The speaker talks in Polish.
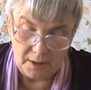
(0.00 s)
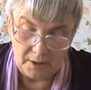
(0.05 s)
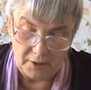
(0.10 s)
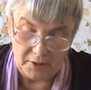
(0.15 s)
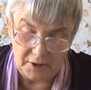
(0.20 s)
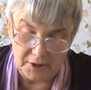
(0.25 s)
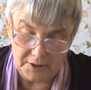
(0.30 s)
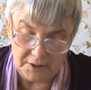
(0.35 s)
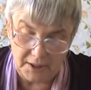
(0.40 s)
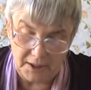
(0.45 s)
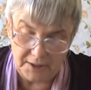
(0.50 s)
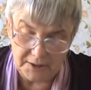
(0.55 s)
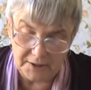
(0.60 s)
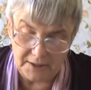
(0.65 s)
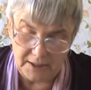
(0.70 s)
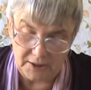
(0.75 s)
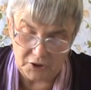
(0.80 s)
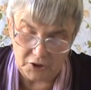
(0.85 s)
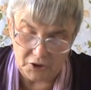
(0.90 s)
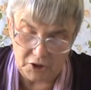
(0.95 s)
Nie
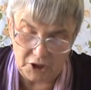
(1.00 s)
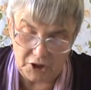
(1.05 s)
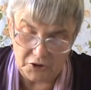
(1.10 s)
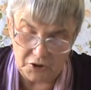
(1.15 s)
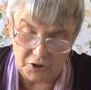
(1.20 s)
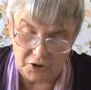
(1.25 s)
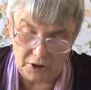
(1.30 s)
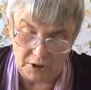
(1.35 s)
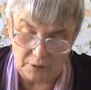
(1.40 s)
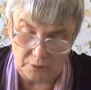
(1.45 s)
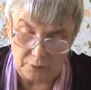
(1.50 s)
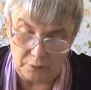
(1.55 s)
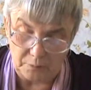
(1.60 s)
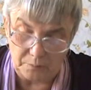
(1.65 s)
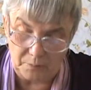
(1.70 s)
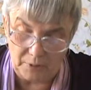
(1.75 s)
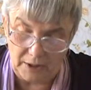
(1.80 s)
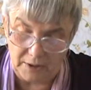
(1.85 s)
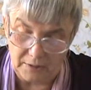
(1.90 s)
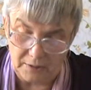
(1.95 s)
zazna szczęścia, kto
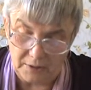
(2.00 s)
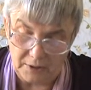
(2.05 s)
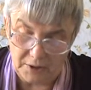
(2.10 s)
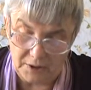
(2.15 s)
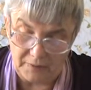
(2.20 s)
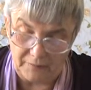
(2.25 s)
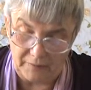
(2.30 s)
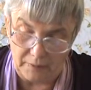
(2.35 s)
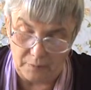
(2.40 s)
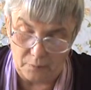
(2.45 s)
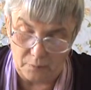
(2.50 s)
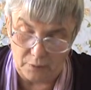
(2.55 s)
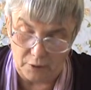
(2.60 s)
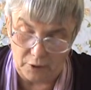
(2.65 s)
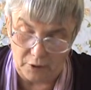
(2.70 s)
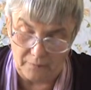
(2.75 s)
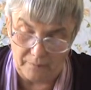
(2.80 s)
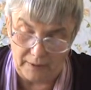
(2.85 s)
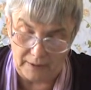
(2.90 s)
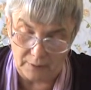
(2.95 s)
błędy swe
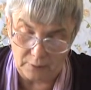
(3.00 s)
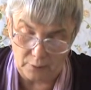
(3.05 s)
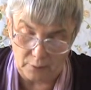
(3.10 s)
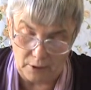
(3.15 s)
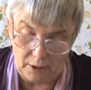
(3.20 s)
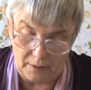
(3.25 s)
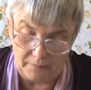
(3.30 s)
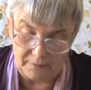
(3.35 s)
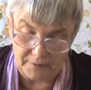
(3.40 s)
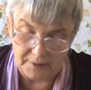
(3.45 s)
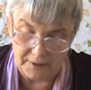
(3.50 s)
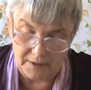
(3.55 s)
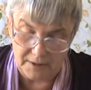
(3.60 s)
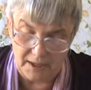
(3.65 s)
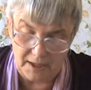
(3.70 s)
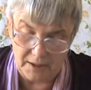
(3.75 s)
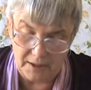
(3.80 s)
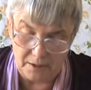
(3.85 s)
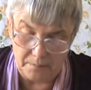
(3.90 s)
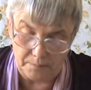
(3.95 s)
ukrywa, kto je
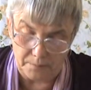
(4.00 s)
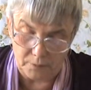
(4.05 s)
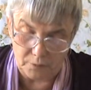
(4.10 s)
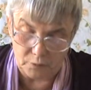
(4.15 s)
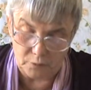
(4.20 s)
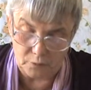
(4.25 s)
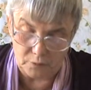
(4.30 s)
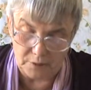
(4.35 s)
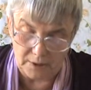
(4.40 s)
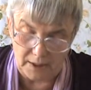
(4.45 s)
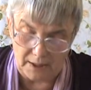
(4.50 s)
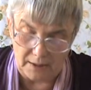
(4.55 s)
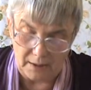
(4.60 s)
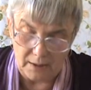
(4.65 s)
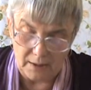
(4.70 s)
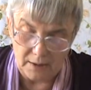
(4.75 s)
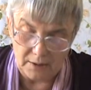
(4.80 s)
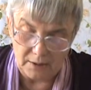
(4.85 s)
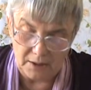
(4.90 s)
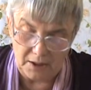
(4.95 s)
wyznaje, porzuca,
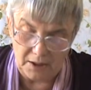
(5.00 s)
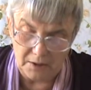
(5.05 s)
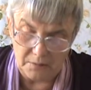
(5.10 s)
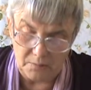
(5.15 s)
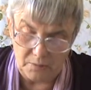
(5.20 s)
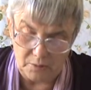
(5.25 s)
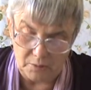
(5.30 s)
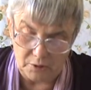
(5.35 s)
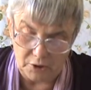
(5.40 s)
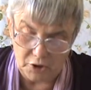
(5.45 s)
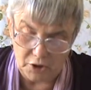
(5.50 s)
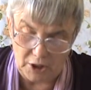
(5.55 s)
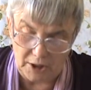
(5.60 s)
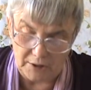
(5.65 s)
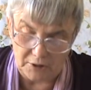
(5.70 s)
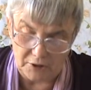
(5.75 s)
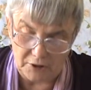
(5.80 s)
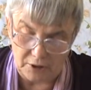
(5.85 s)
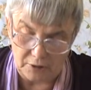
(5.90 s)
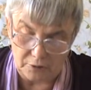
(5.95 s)
ten
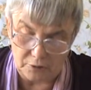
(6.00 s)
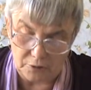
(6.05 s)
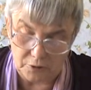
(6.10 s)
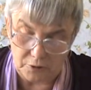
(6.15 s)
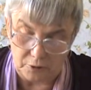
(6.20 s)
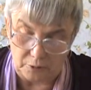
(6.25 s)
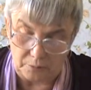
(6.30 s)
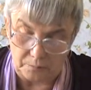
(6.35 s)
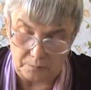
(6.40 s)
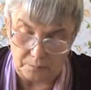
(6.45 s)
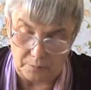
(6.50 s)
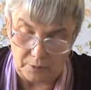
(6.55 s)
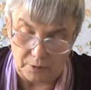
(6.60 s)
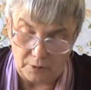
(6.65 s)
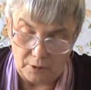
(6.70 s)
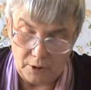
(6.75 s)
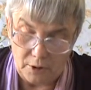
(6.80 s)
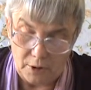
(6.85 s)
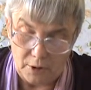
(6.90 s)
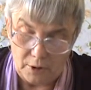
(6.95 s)
miłosierdzia dostąpi.
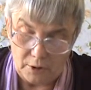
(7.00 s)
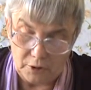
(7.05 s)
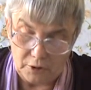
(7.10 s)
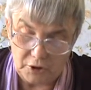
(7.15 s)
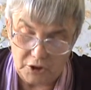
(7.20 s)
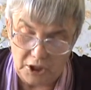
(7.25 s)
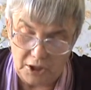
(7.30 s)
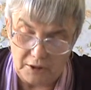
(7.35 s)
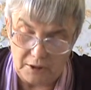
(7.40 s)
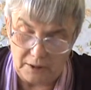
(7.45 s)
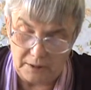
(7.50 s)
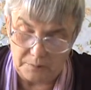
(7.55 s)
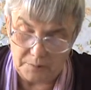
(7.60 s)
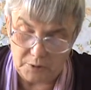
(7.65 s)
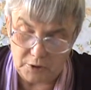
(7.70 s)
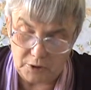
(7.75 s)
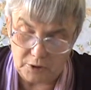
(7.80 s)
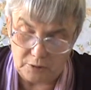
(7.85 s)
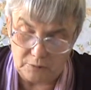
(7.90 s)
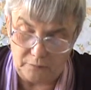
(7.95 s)
Księga
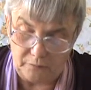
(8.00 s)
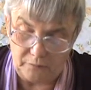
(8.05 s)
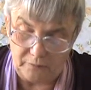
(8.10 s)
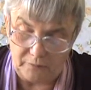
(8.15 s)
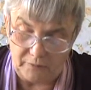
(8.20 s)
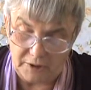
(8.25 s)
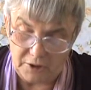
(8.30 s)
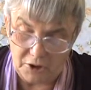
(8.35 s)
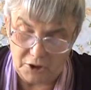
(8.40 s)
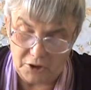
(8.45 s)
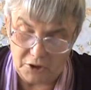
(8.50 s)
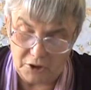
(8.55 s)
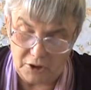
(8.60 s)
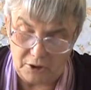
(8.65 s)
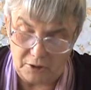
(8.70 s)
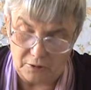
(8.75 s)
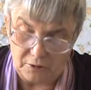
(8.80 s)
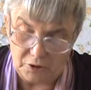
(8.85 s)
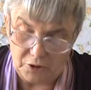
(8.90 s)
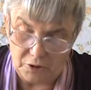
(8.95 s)
Przysłów
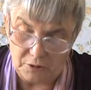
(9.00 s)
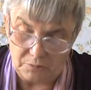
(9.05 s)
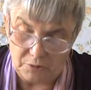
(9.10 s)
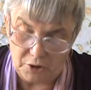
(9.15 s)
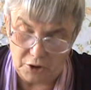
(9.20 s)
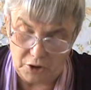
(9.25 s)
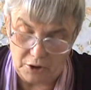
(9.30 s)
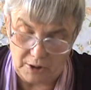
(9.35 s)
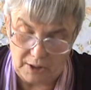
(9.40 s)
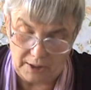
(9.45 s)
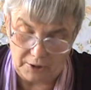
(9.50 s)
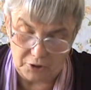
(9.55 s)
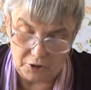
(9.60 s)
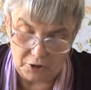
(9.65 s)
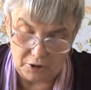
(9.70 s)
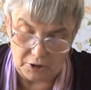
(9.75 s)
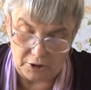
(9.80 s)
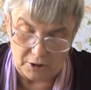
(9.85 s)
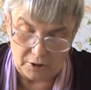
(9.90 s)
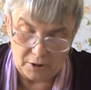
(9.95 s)

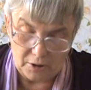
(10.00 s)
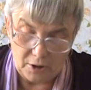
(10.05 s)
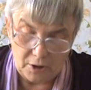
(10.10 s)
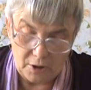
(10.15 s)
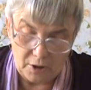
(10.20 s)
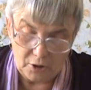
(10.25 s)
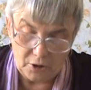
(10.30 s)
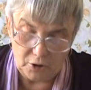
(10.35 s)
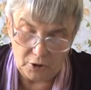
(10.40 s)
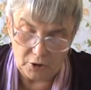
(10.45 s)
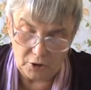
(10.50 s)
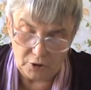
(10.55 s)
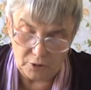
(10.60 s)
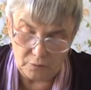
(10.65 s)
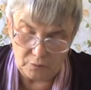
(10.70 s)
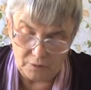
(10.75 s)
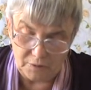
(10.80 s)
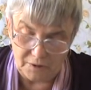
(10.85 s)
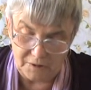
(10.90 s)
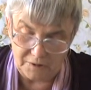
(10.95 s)
28:13.
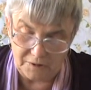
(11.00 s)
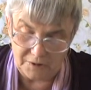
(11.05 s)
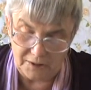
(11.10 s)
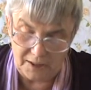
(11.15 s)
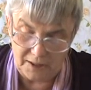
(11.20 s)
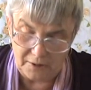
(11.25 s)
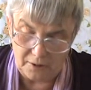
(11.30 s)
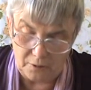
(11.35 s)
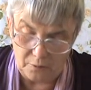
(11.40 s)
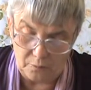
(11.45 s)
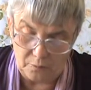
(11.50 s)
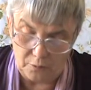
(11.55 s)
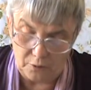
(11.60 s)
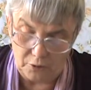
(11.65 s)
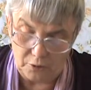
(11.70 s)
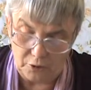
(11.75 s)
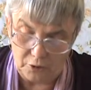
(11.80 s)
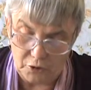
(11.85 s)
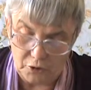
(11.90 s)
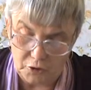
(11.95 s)
Chrystus jest w stanie
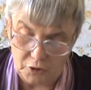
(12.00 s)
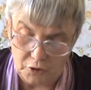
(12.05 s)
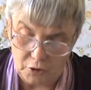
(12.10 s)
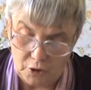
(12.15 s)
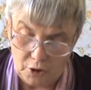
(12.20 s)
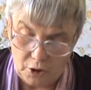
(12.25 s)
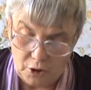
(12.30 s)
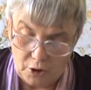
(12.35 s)
uchronić